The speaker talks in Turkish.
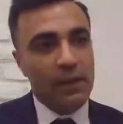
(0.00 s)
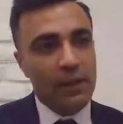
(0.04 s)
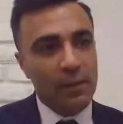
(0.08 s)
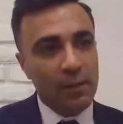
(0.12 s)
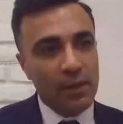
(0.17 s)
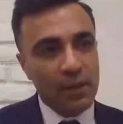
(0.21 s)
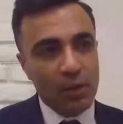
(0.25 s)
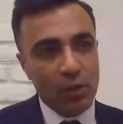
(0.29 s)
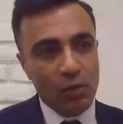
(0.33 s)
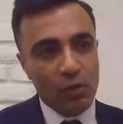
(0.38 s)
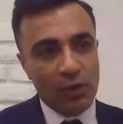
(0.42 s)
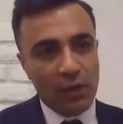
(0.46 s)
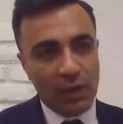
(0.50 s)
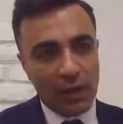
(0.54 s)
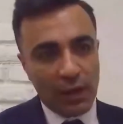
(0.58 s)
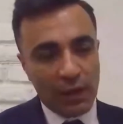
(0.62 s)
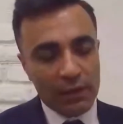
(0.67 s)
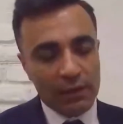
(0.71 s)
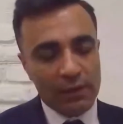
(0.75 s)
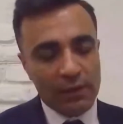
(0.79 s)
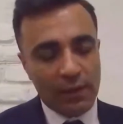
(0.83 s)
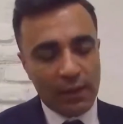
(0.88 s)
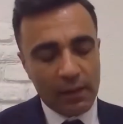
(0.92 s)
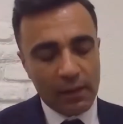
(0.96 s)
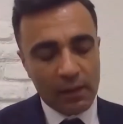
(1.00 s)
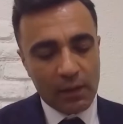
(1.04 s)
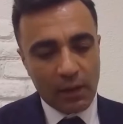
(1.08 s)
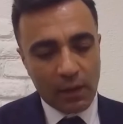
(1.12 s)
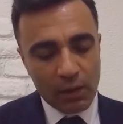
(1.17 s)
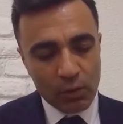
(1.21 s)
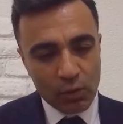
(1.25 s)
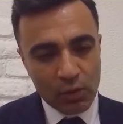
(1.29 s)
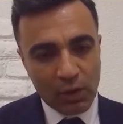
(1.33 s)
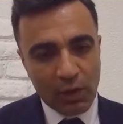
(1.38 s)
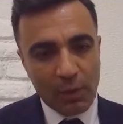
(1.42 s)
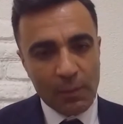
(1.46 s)
7256
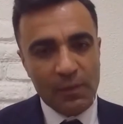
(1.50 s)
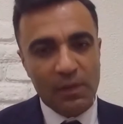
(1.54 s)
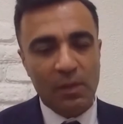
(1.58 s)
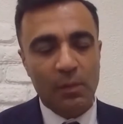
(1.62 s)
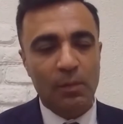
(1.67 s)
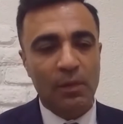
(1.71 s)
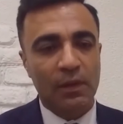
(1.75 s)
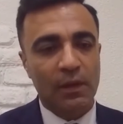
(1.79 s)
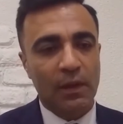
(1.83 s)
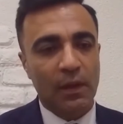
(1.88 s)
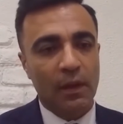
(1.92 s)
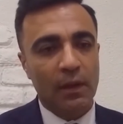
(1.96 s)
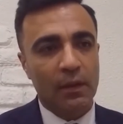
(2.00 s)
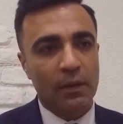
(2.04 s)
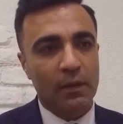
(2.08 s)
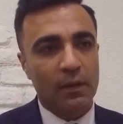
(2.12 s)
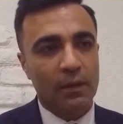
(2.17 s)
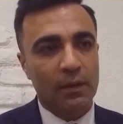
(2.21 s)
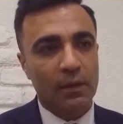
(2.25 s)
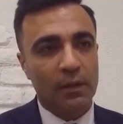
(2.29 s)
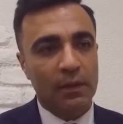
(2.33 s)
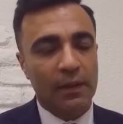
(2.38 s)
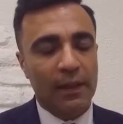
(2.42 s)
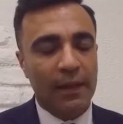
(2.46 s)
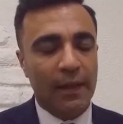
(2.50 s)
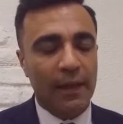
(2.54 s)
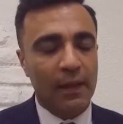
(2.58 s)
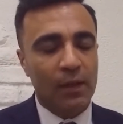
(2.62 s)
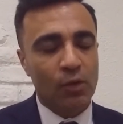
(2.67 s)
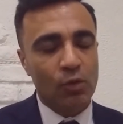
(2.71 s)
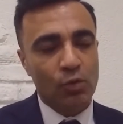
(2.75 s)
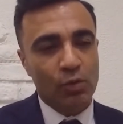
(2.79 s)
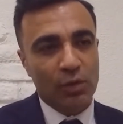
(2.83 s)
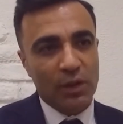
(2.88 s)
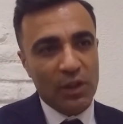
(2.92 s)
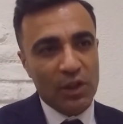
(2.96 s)
sayılı kanun kapsamında e,
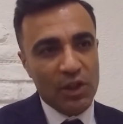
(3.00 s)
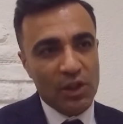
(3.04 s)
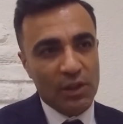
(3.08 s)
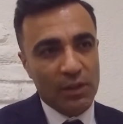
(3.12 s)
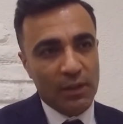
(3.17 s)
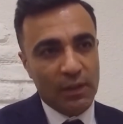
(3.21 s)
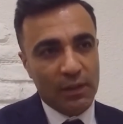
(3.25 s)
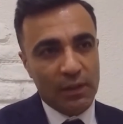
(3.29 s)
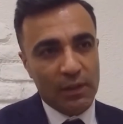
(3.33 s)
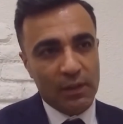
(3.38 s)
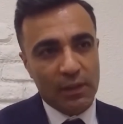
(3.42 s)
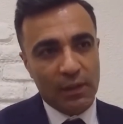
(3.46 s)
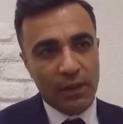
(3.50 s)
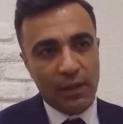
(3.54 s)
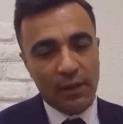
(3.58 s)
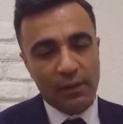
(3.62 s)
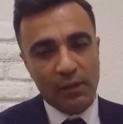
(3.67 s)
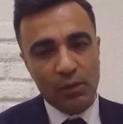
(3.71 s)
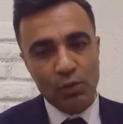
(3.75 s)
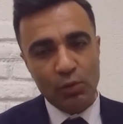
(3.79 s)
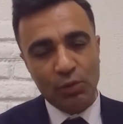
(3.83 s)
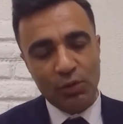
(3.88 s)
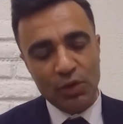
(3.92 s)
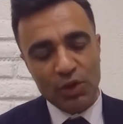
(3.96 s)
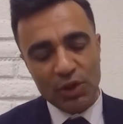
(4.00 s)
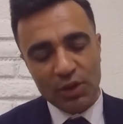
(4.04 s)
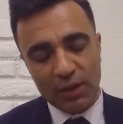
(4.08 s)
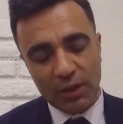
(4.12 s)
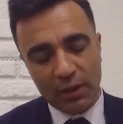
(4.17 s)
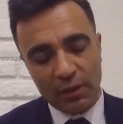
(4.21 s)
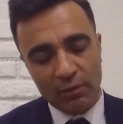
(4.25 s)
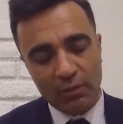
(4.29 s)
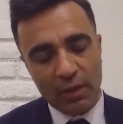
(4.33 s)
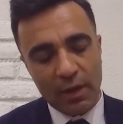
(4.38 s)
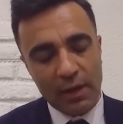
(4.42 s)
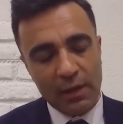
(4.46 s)
gerek yurt içindeki gerekse yurt
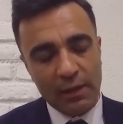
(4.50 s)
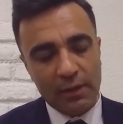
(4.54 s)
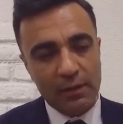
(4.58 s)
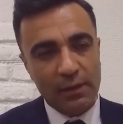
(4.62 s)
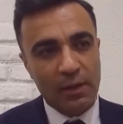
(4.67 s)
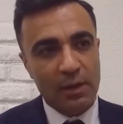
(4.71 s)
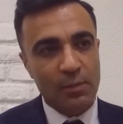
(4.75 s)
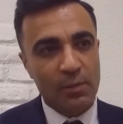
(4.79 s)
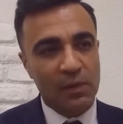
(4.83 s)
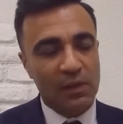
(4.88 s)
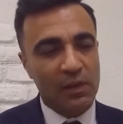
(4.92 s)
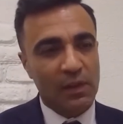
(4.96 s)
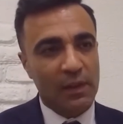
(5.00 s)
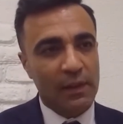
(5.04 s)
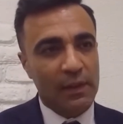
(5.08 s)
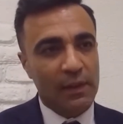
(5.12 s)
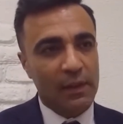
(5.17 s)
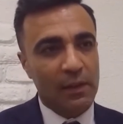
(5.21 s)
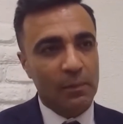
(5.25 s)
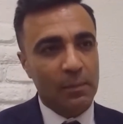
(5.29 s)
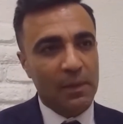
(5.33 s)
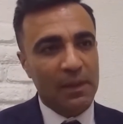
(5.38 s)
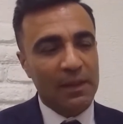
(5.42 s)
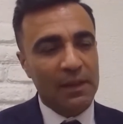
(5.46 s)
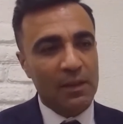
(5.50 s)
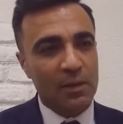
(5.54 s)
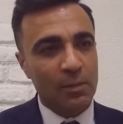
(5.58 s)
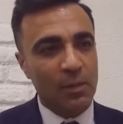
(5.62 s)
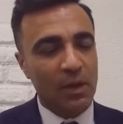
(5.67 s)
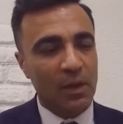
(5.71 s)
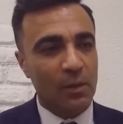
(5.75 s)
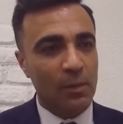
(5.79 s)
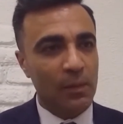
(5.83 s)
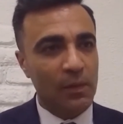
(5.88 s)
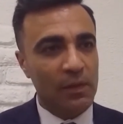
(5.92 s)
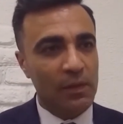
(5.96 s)
dışındaki varlarımızla ilgili
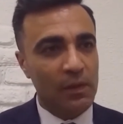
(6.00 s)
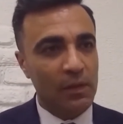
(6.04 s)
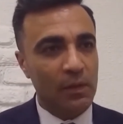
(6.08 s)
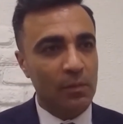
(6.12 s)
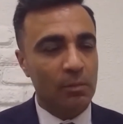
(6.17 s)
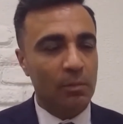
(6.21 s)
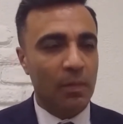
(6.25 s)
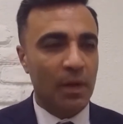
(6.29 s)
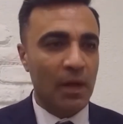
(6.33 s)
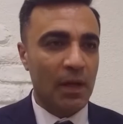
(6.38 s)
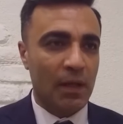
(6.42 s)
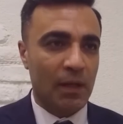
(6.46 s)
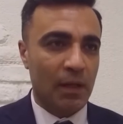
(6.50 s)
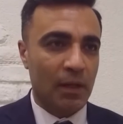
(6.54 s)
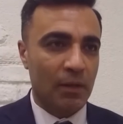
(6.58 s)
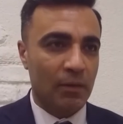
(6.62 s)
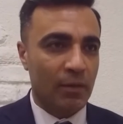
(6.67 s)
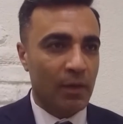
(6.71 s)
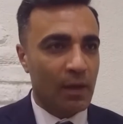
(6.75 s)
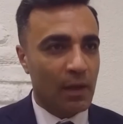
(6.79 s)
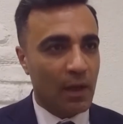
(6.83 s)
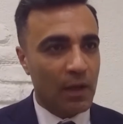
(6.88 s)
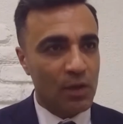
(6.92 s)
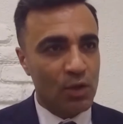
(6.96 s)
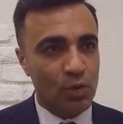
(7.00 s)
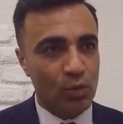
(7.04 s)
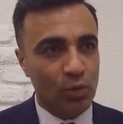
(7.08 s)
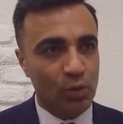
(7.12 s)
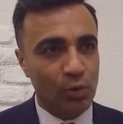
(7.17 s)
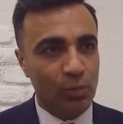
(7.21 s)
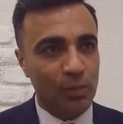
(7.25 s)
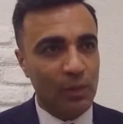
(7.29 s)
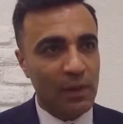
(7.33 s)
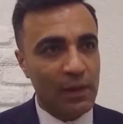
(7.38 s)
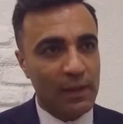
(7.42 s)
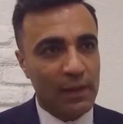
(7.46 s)
bildirimlerimizi banka ve aracı
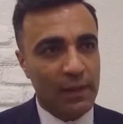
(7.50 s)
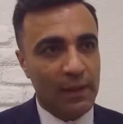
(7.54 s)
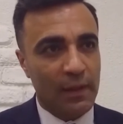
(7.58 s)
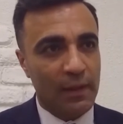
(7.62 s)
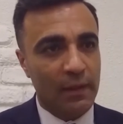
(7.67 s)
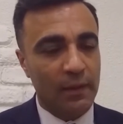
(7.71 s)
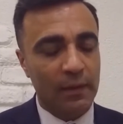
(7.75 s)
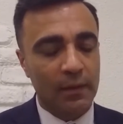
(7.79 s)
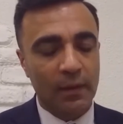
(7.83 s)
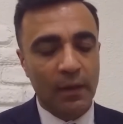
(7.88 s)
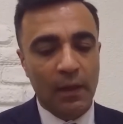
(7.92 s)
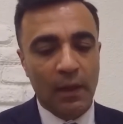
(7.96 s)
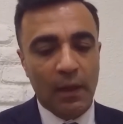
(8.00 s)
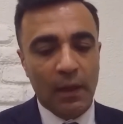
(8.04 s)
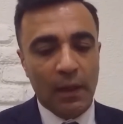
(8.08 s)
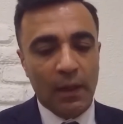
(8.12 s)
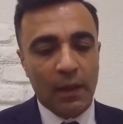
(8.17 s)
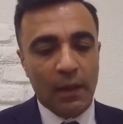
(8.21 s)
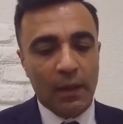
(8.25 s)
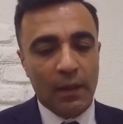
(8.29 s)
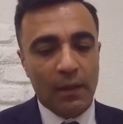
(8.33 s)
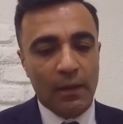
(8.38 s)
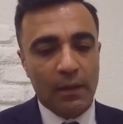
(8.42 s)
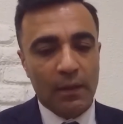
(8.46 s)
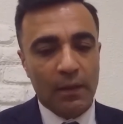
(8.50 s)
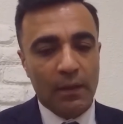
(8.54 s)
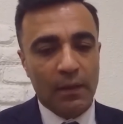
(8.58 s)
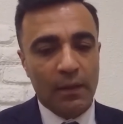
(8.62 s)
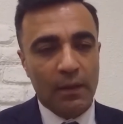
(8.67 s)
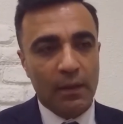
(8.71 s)
kurumlar ile e,